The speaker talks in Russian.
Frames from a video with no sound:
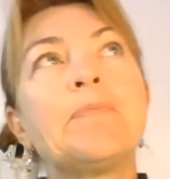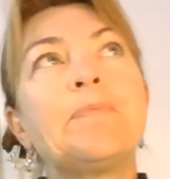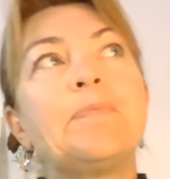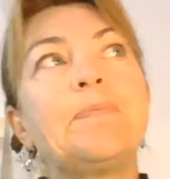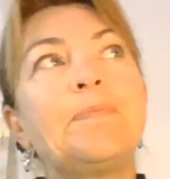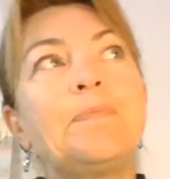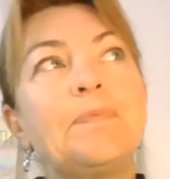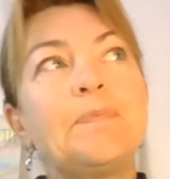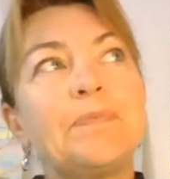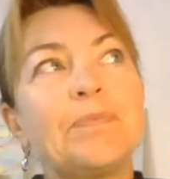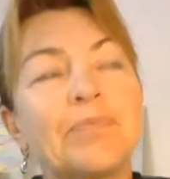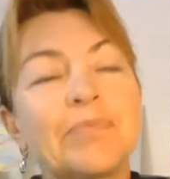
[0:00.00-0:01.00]

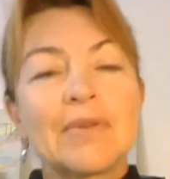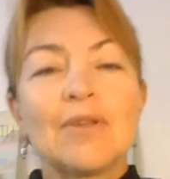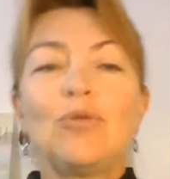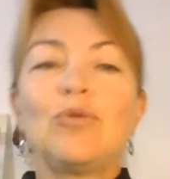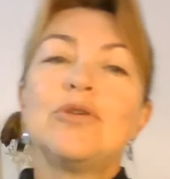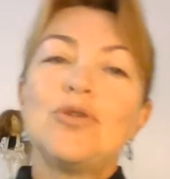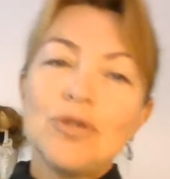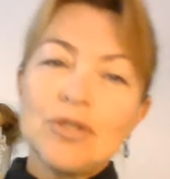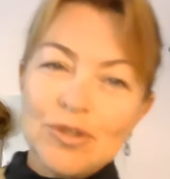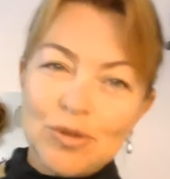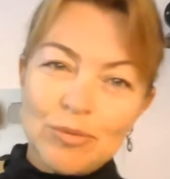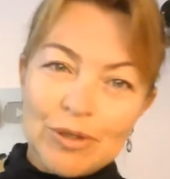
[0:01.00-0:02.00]
угу, ну ничего не
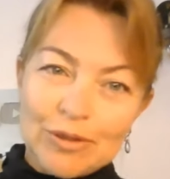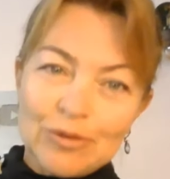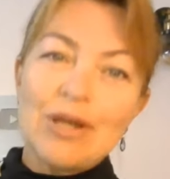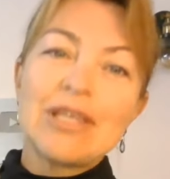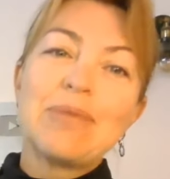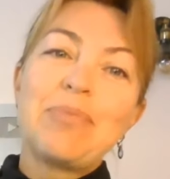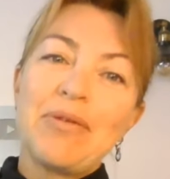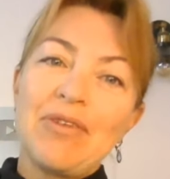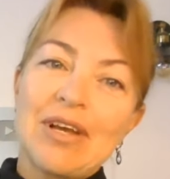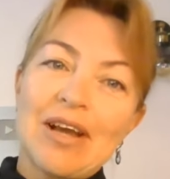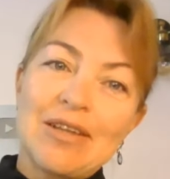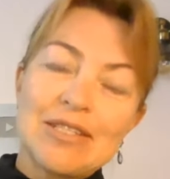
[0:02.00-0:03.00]
думают, но они
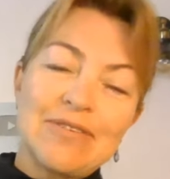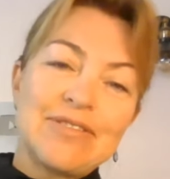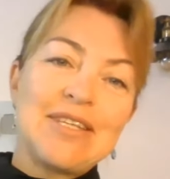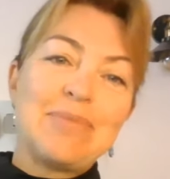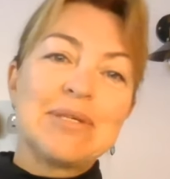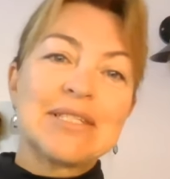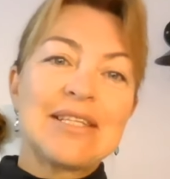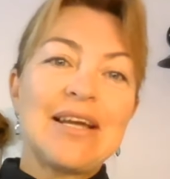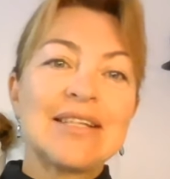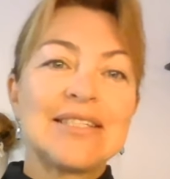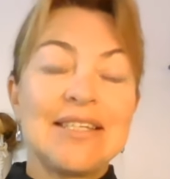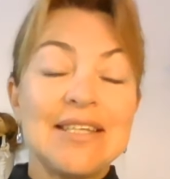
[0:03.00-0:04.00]
привлекаются в те места,
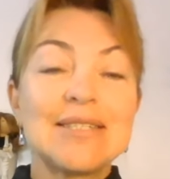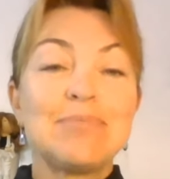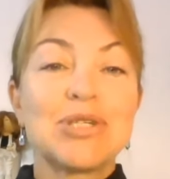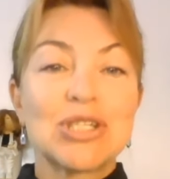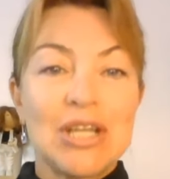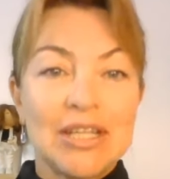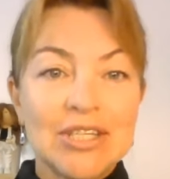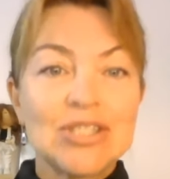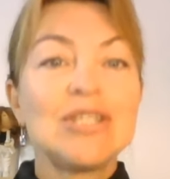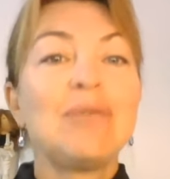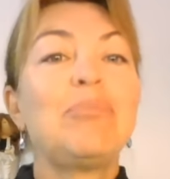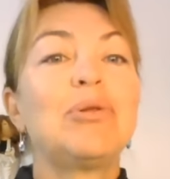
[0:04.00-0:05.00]
где есть
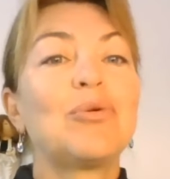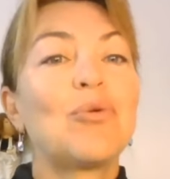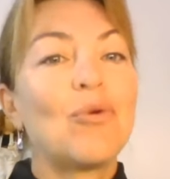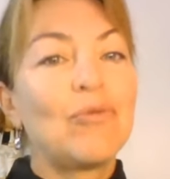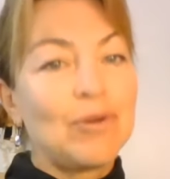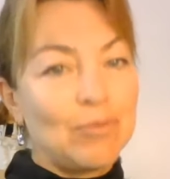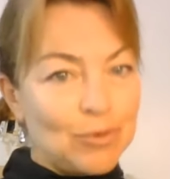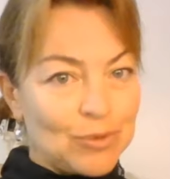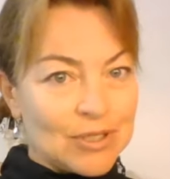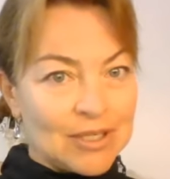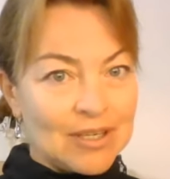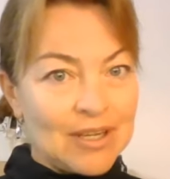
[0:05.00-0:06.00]
межклеточный белковый
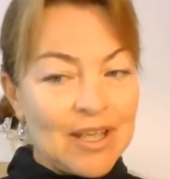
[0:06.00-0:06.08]
мусор.